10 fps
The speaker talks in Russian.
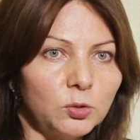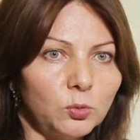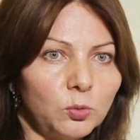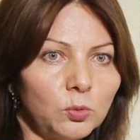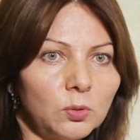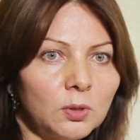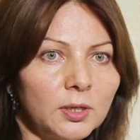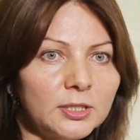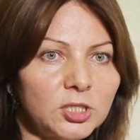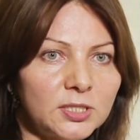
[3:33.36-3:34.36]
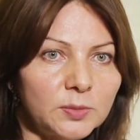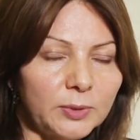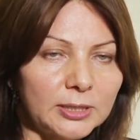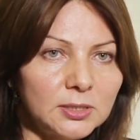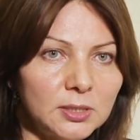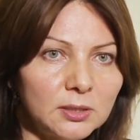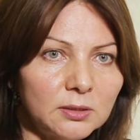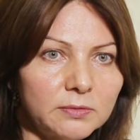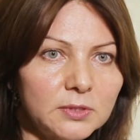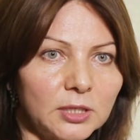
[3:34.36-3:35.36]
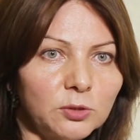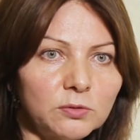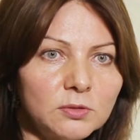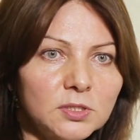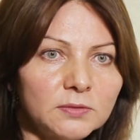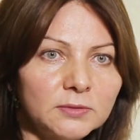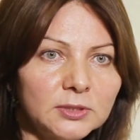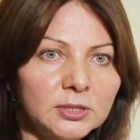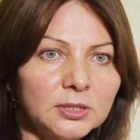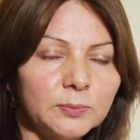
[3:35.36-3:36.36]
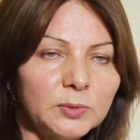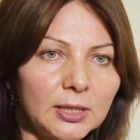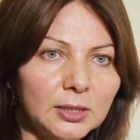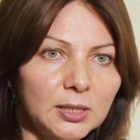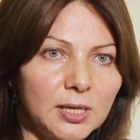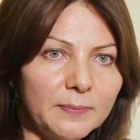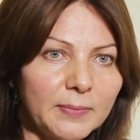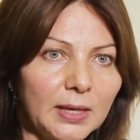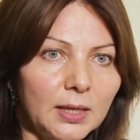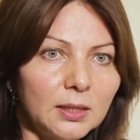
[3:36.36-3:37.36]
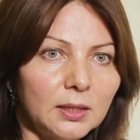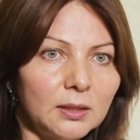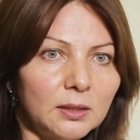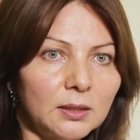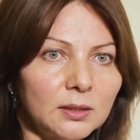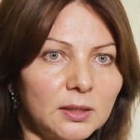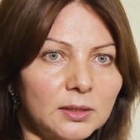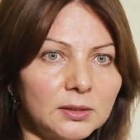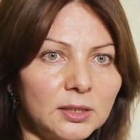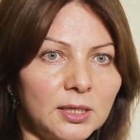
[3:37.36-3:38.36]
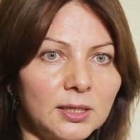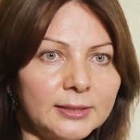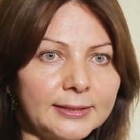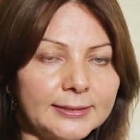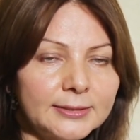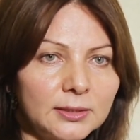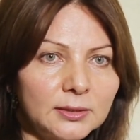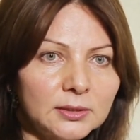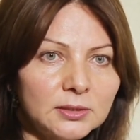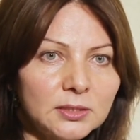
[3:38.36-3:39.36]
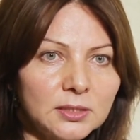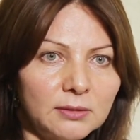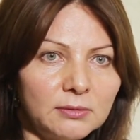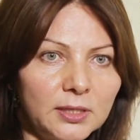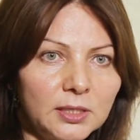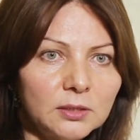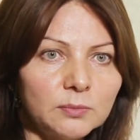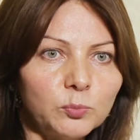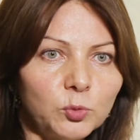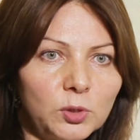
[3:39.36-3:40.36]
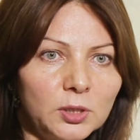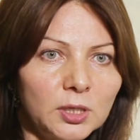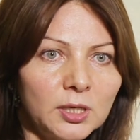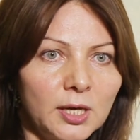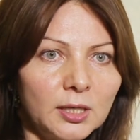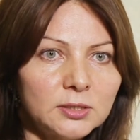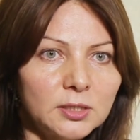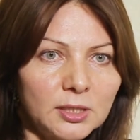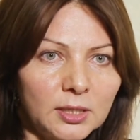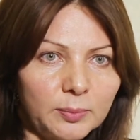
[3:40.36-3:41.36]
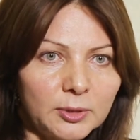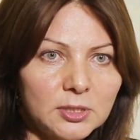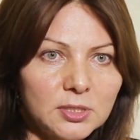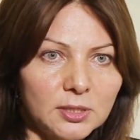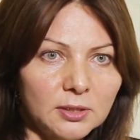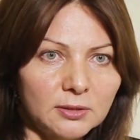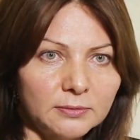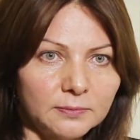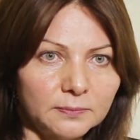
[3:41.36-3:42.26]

то 6% становится выгодным тогда, а, когда наценка составляет более 40%.